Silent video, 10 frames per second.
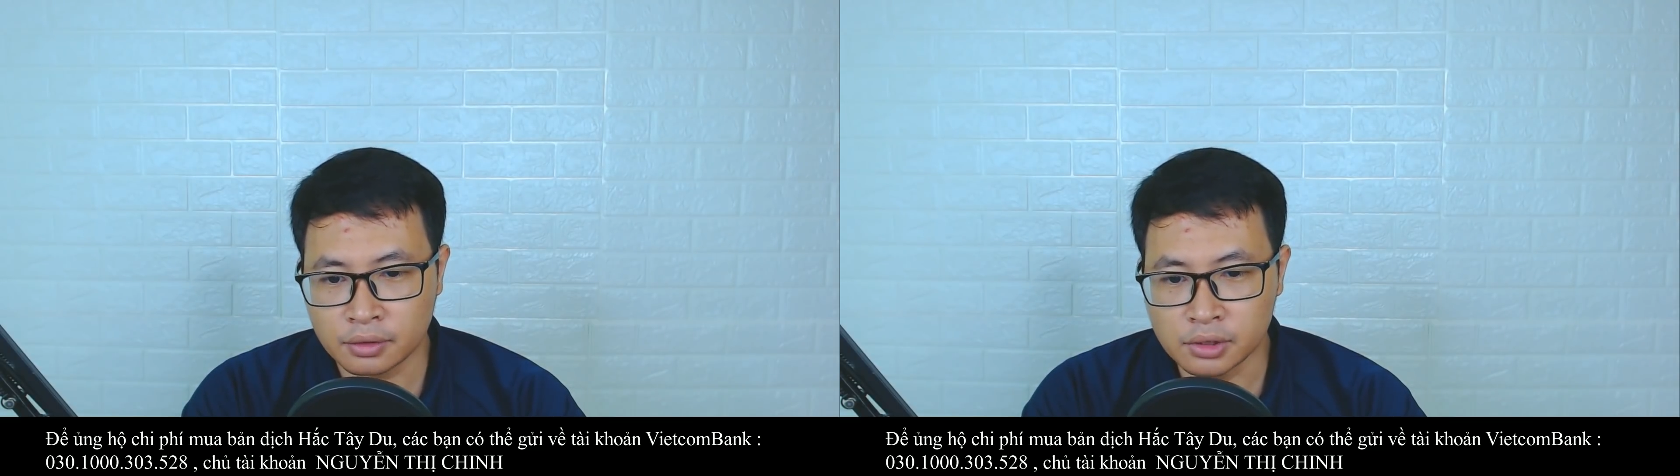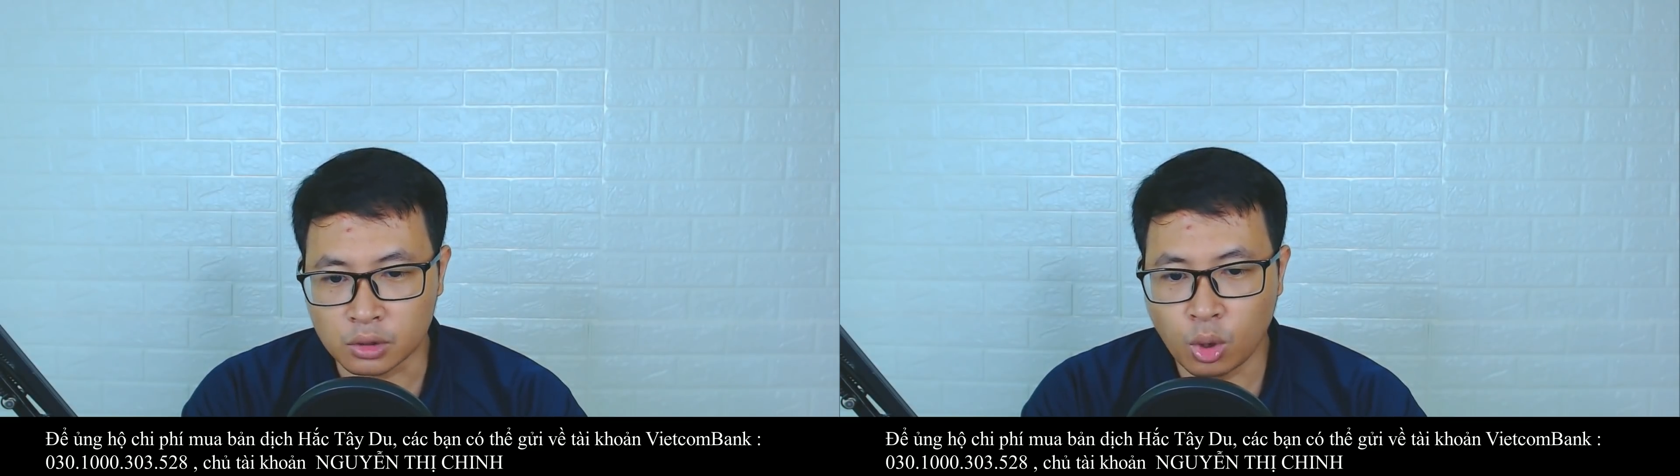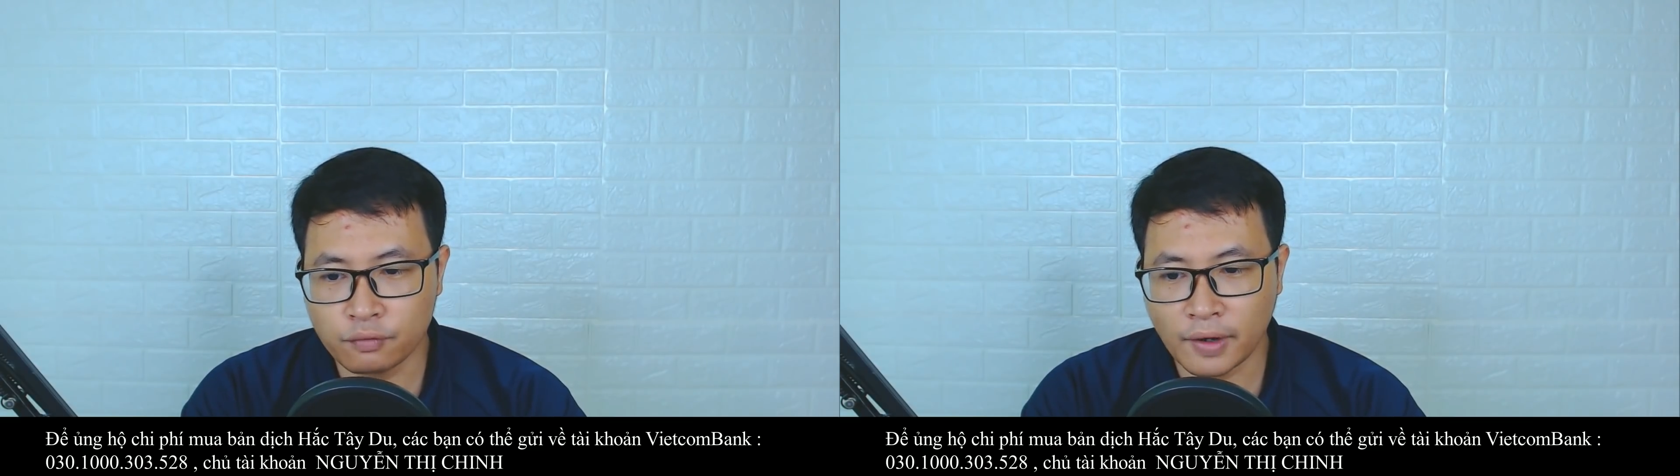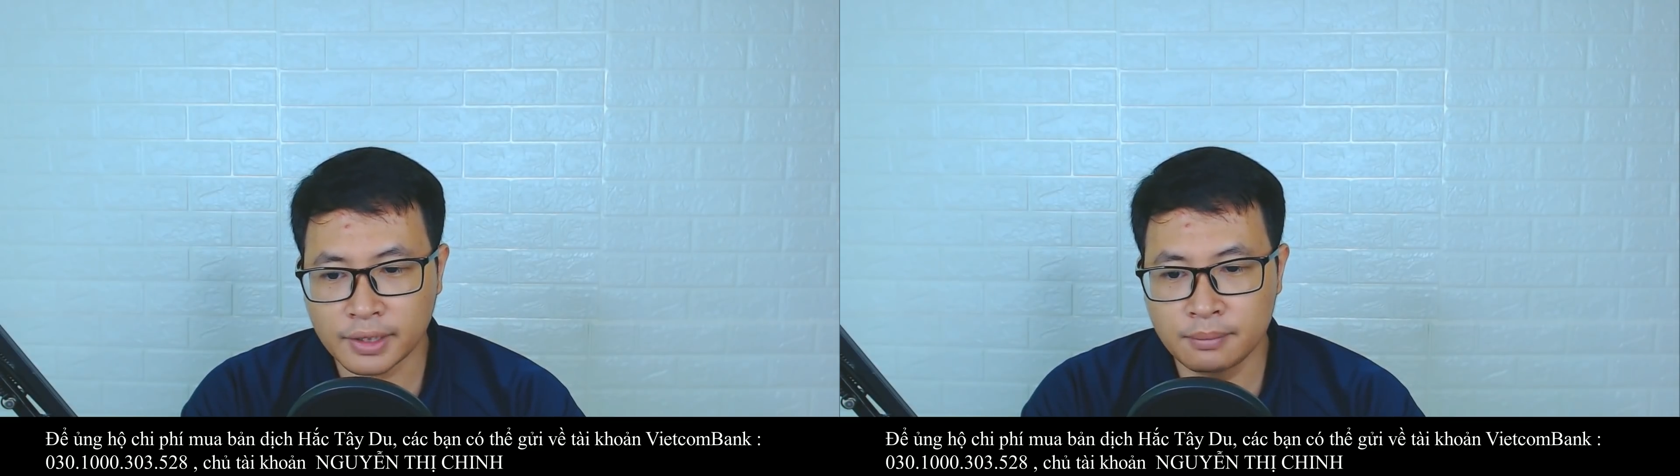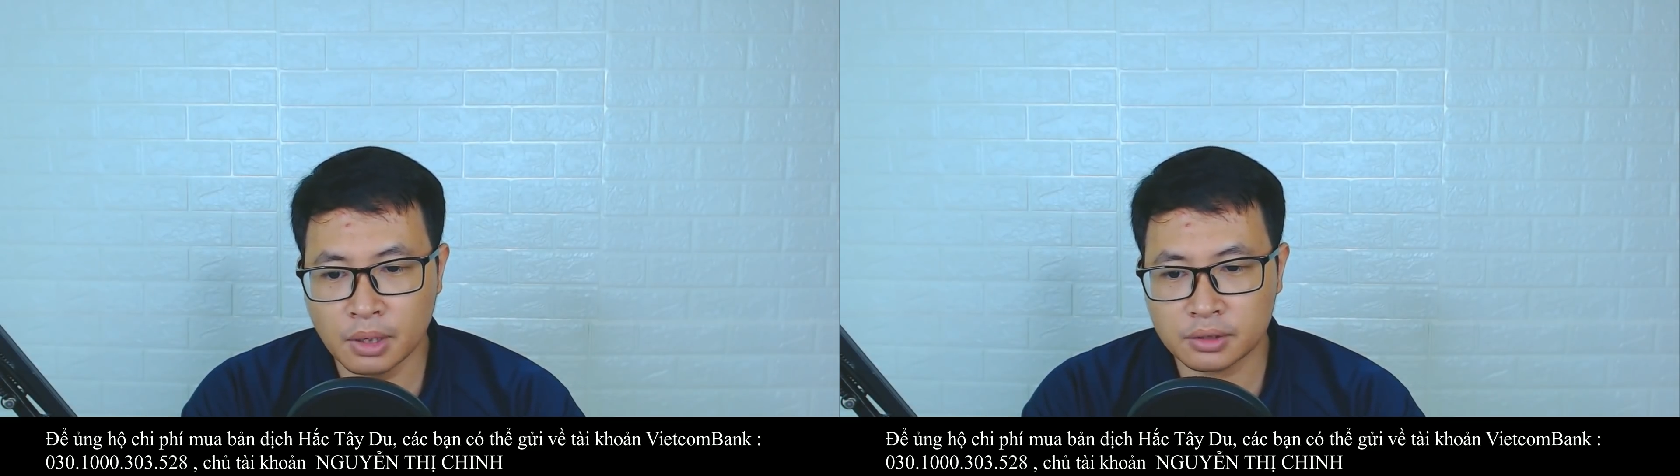được thôi phát
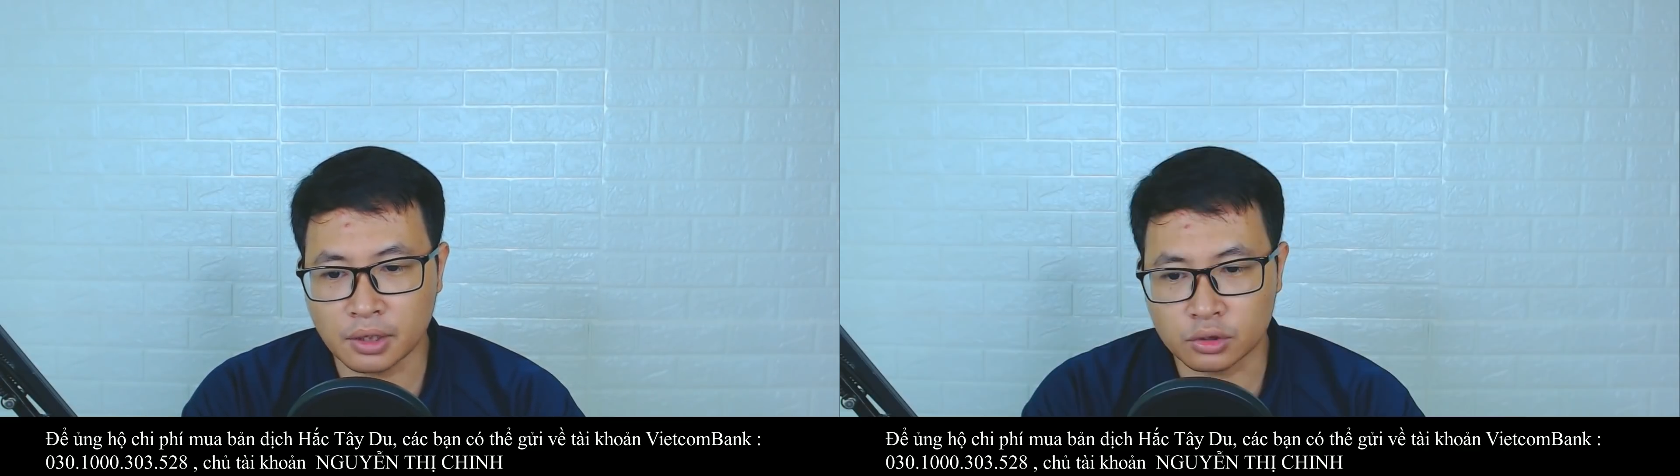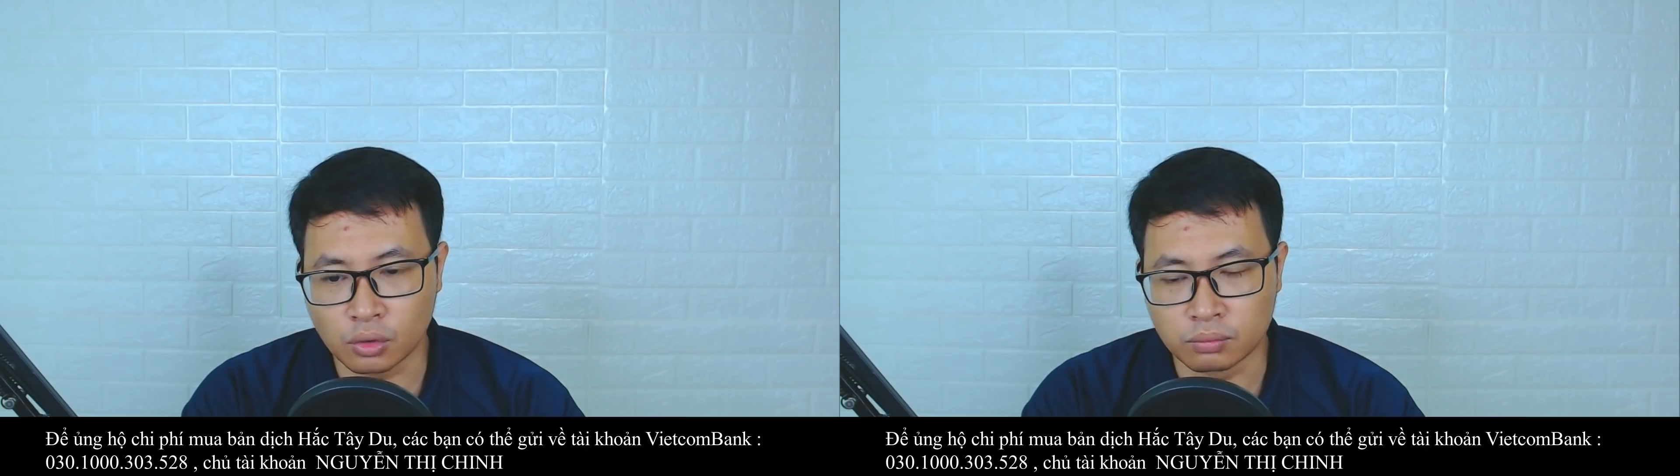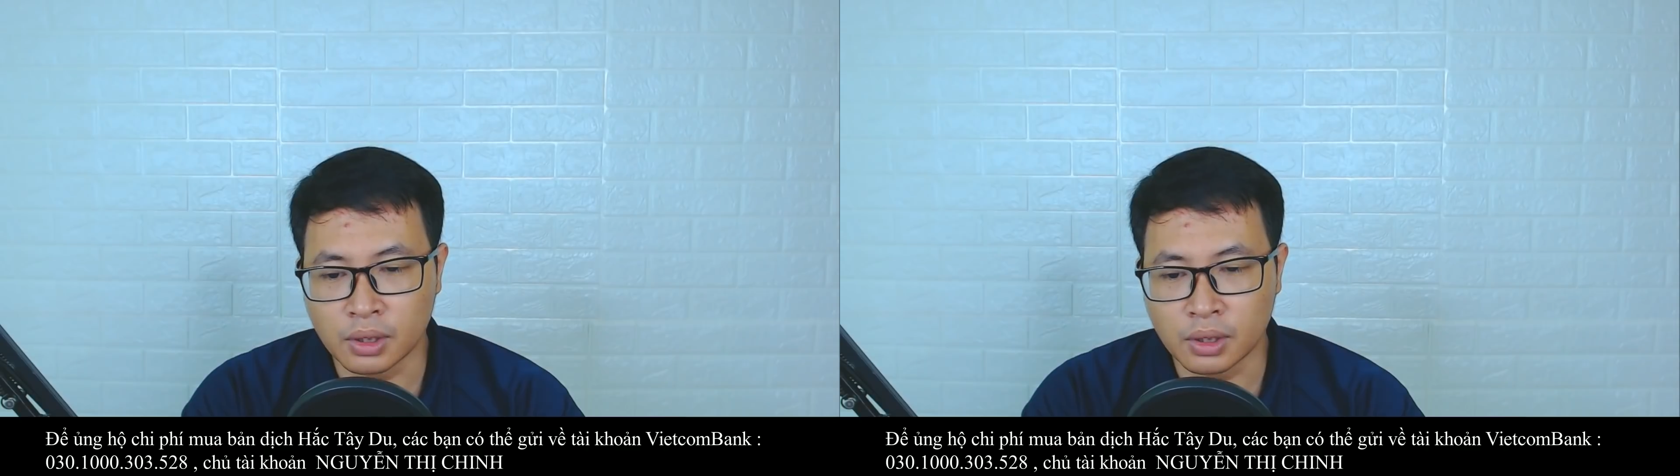đến mức tận cùng